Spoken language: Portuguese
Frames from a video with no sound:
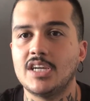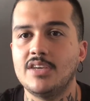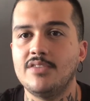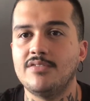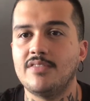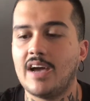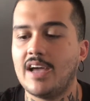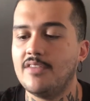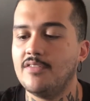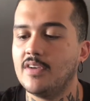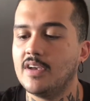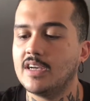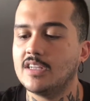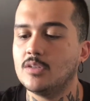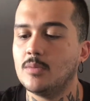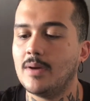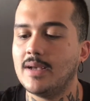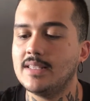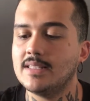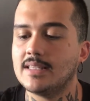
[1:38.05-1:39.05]
e vai
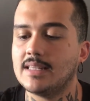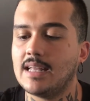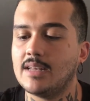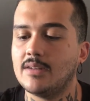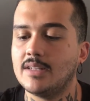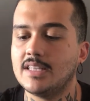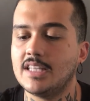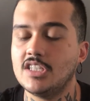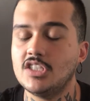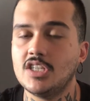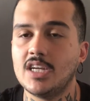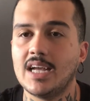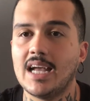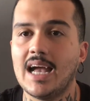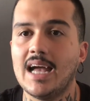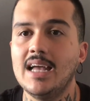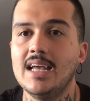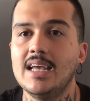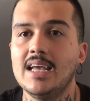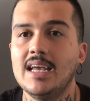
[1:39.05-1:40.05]
ficando mais claro até
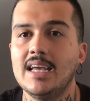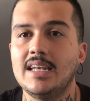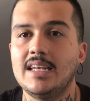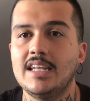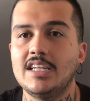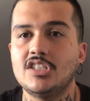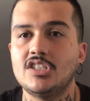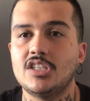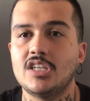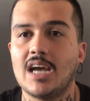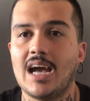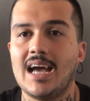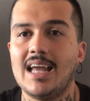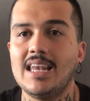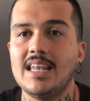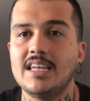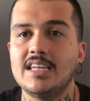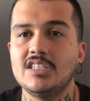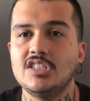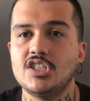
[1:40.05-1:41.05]
chegar neste
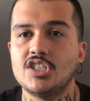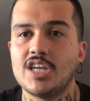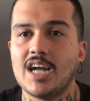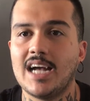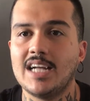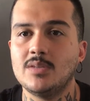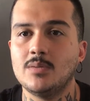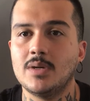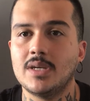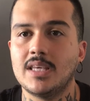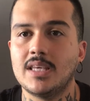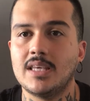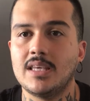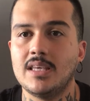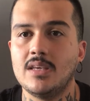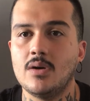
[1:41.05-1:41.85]
alaranjado aqui,